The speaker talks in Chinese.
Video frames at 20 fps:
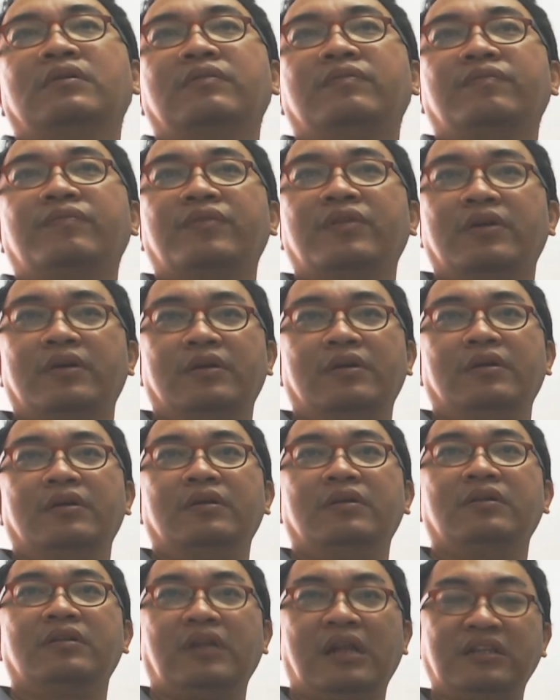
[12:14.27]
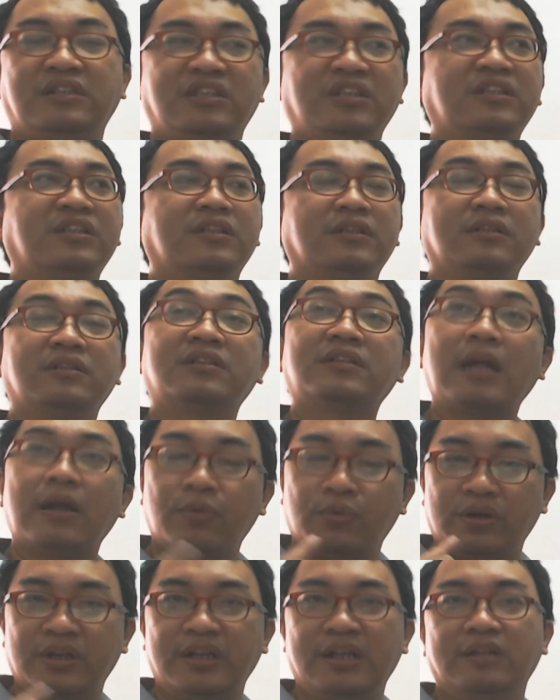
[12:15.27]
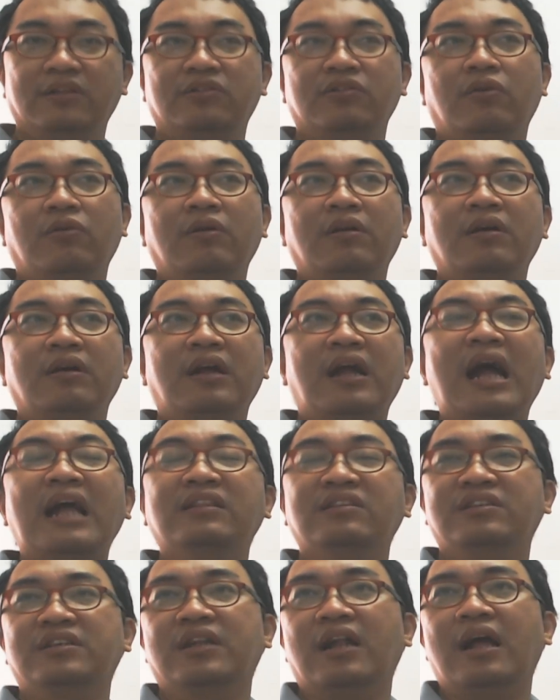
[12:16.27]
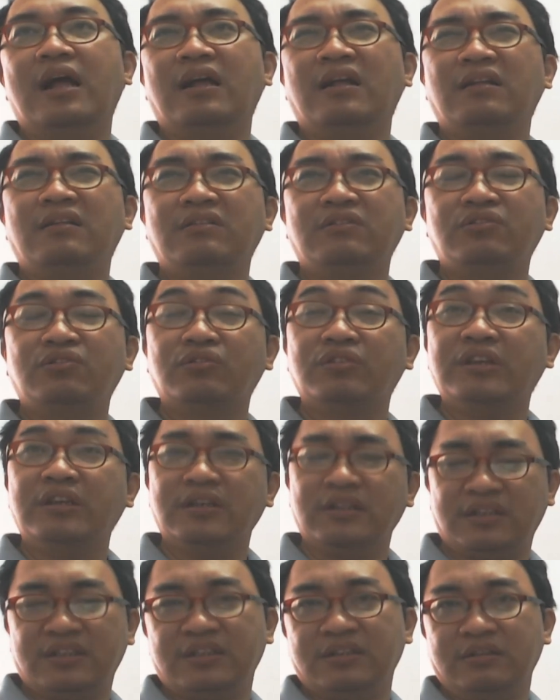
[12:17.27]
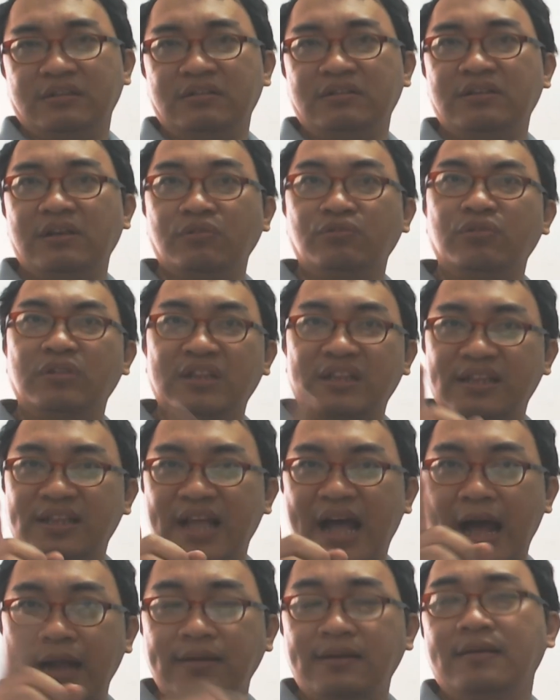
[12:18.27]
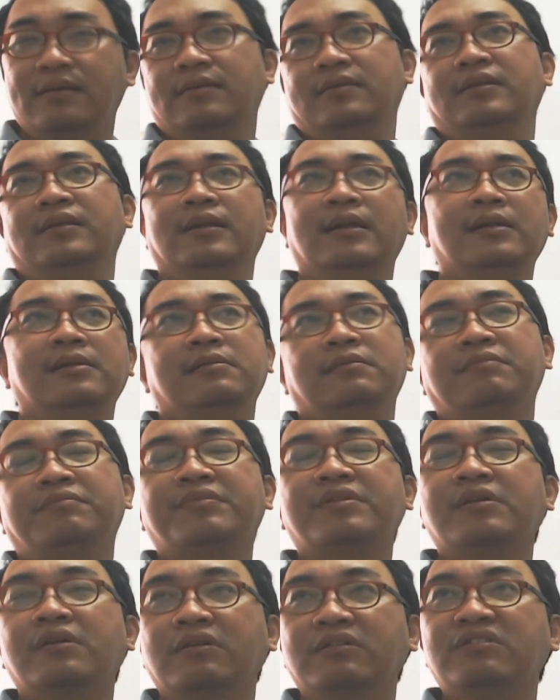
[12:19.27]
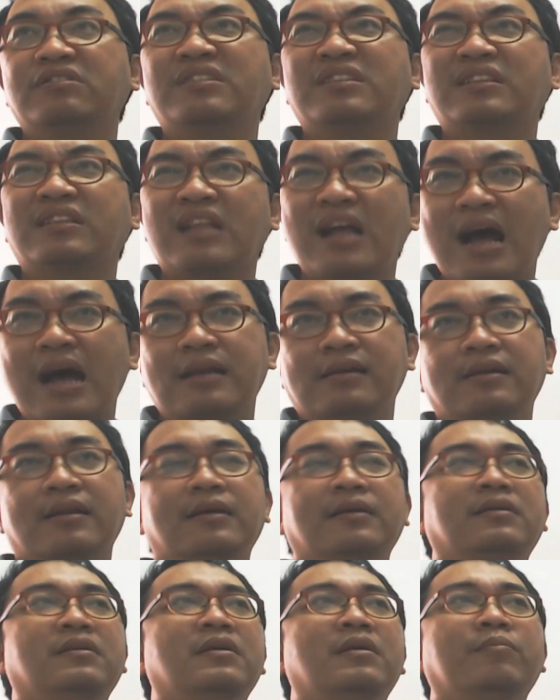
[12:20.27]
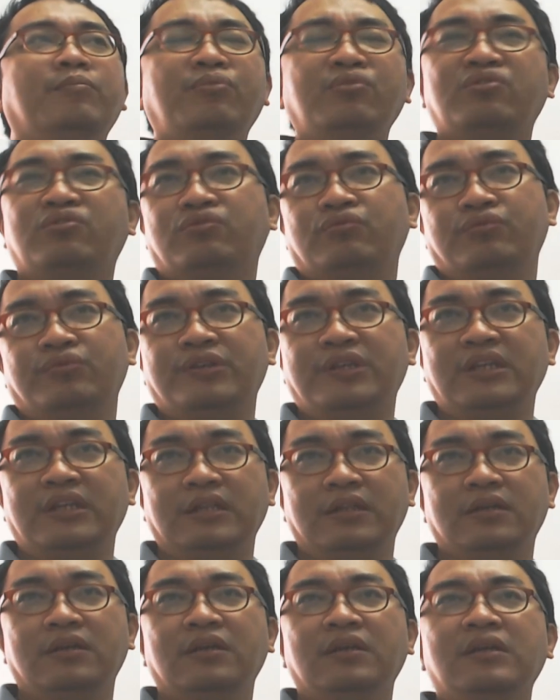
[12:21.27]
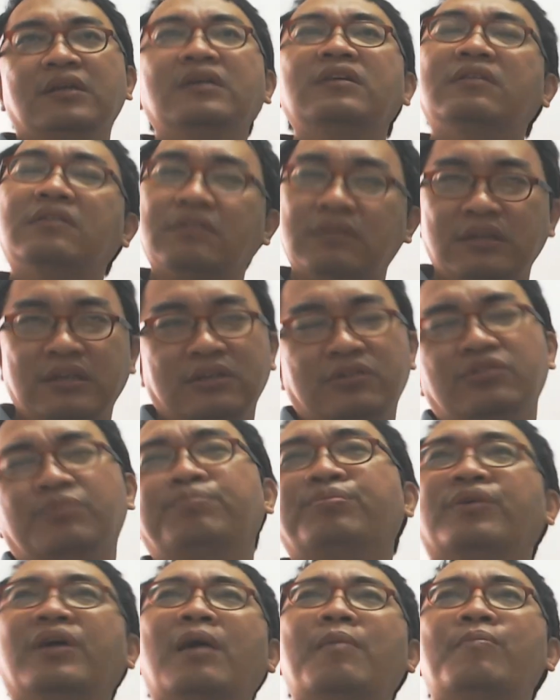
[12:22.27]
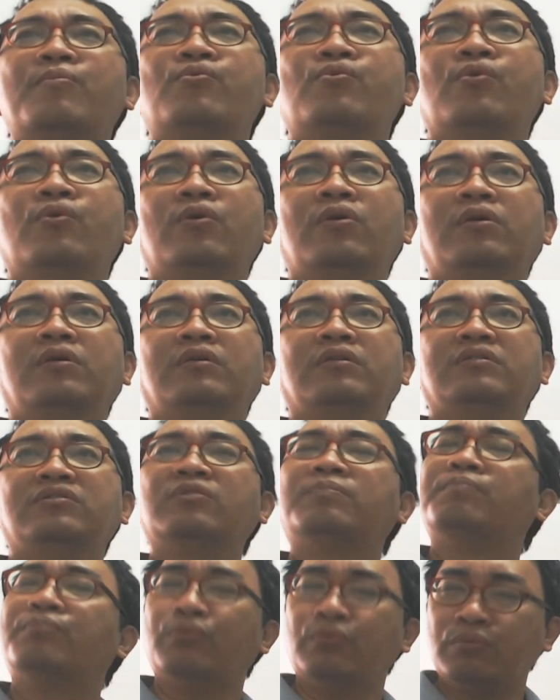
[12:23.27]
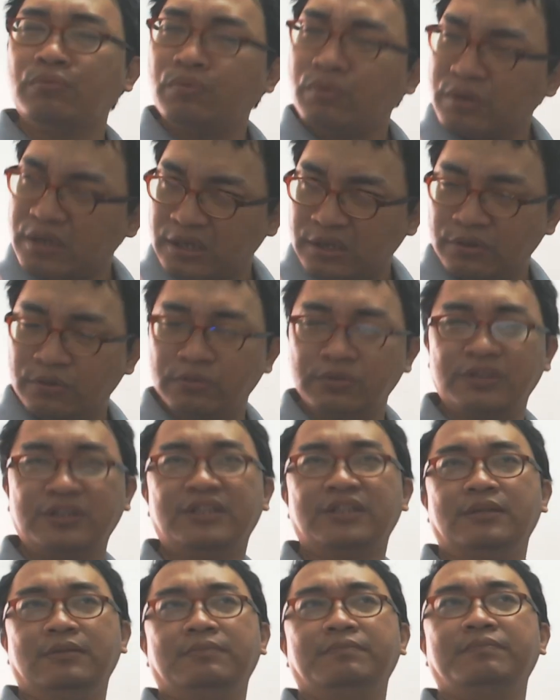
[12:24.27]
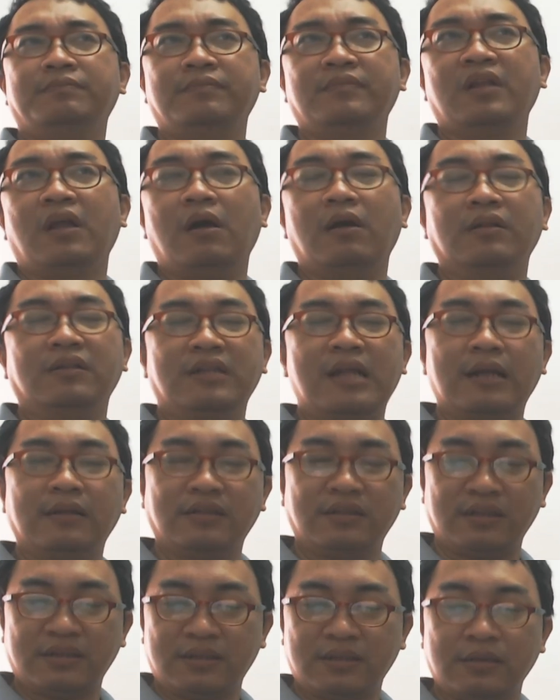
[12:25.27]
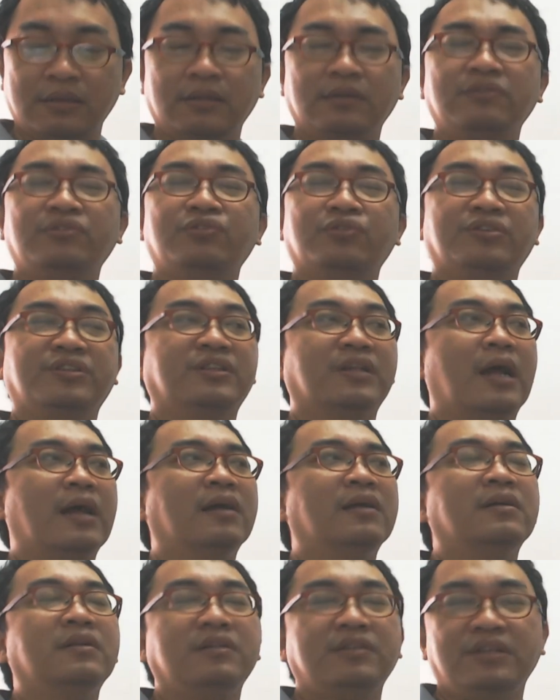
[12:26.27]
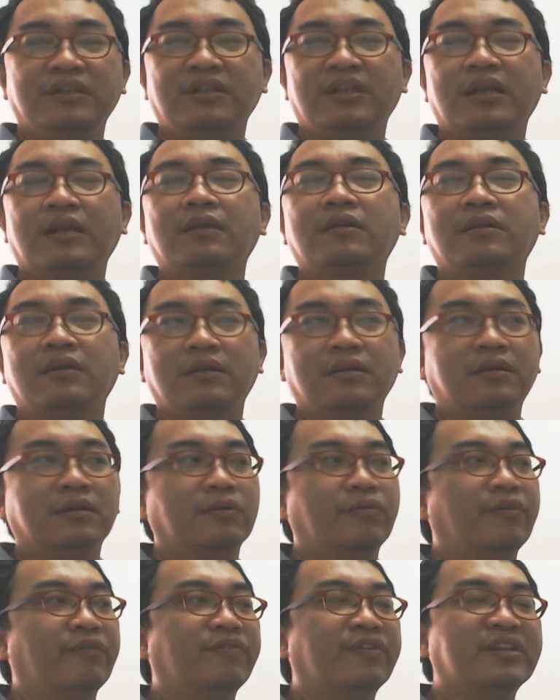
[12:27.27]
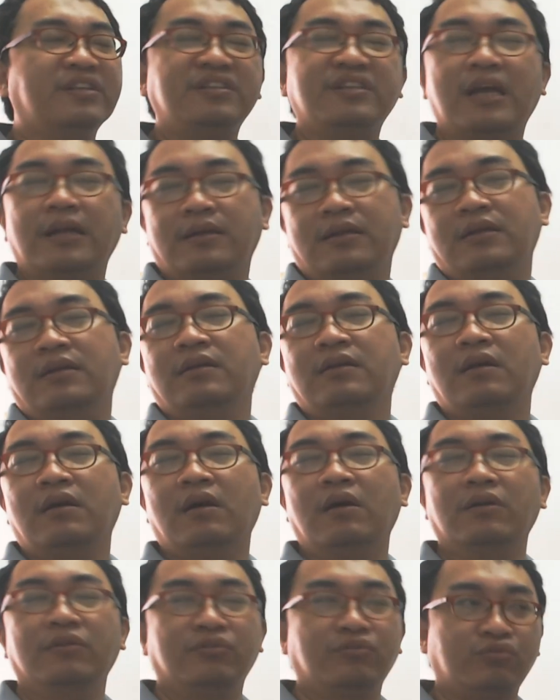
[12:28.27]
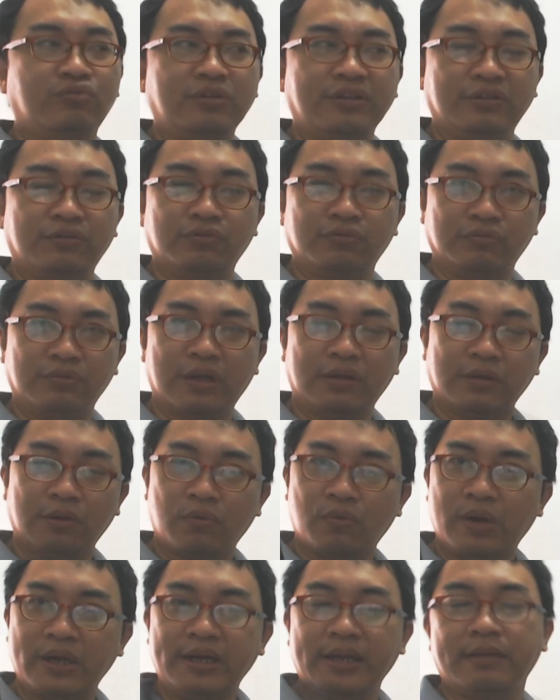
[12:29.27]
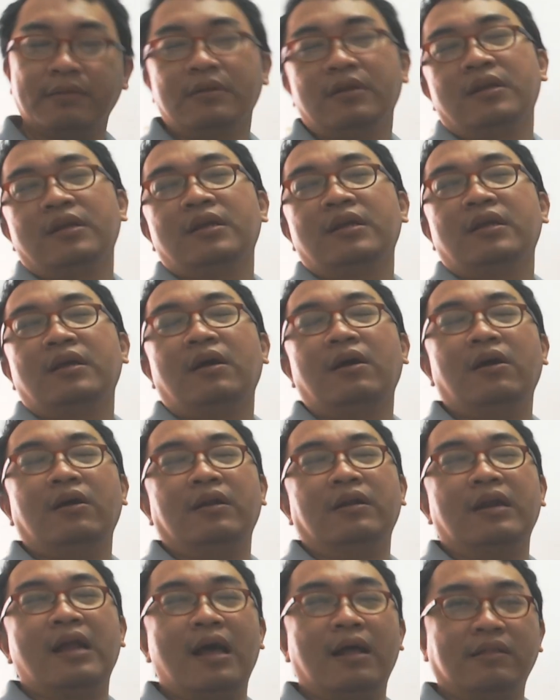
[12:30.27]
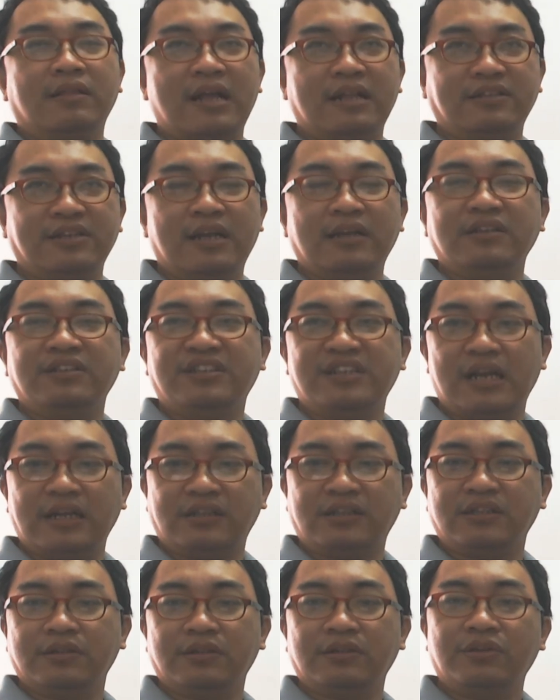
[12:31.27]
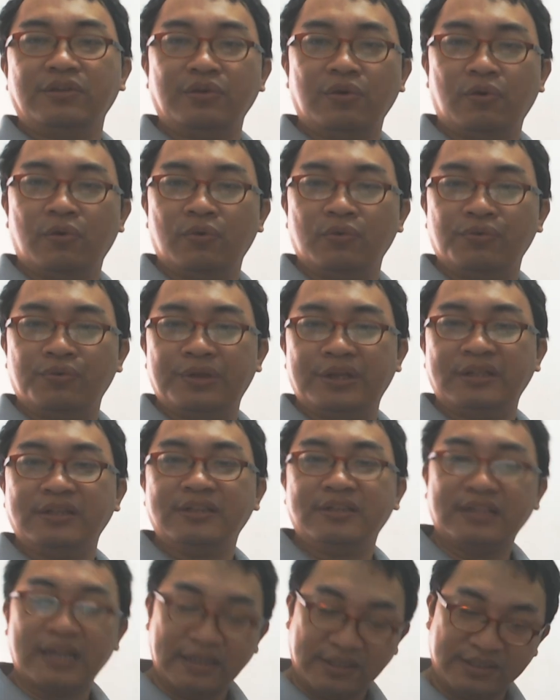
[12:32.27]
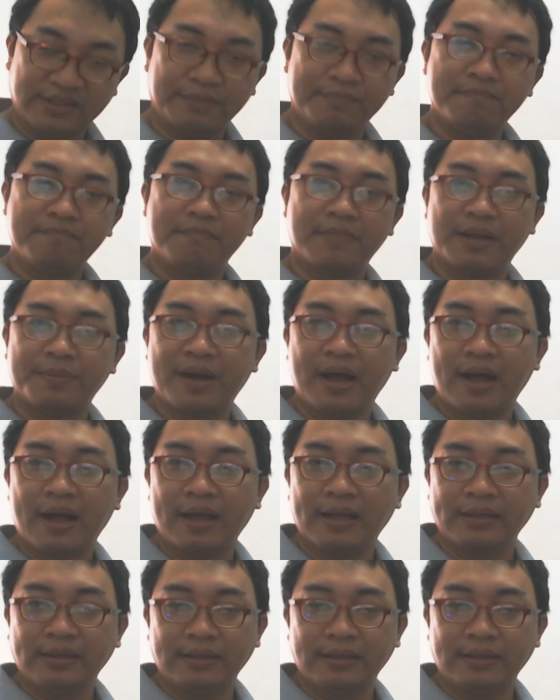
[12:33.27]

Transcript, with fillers: 哦，那其实，在我的眼中看起来啊，就一个字，叫做贪而已啊。哦，就是贪啊，不属于你的。你就不要摸，就不会有事啊。那这个就是啊，今天跟各位分享的啊，最主要的观念啊。那大家下一次有缘再见，拜拜。